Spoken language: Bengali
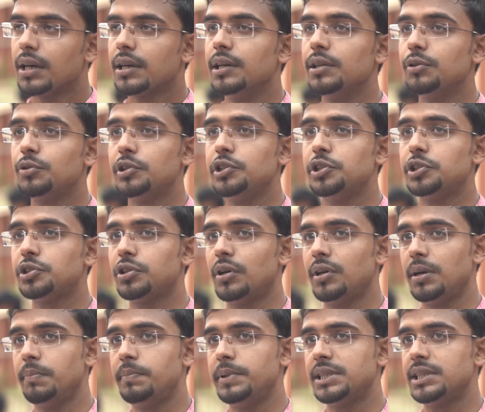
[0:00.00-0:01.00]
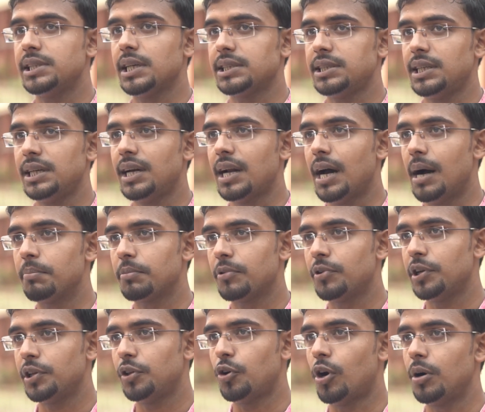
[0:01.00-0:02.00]
কিন্তু ঈশ্বরের বিশ্বাসের নাম
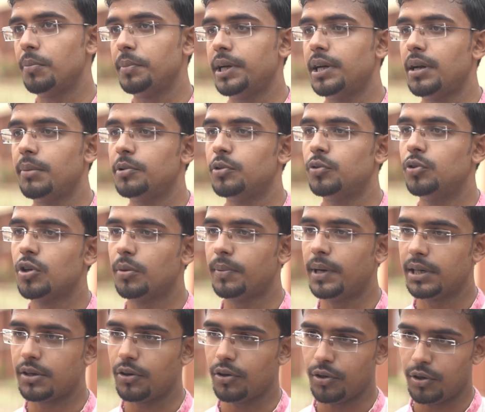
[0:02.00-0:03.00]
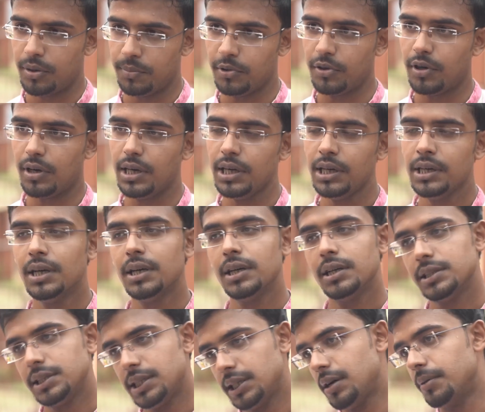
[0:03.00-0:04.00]
করে ধর্মের নামে উল্টোপাল্টা অধর্ম করা
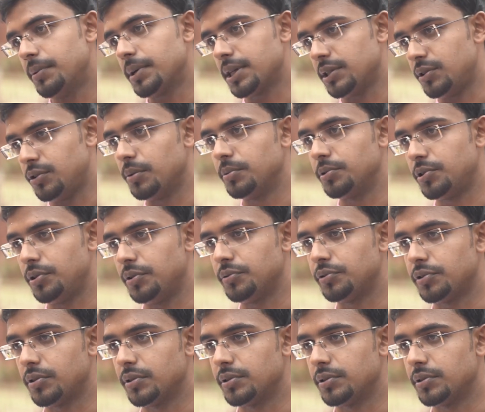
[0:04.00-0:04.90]
সেটা আমার কাছে অবশ্যই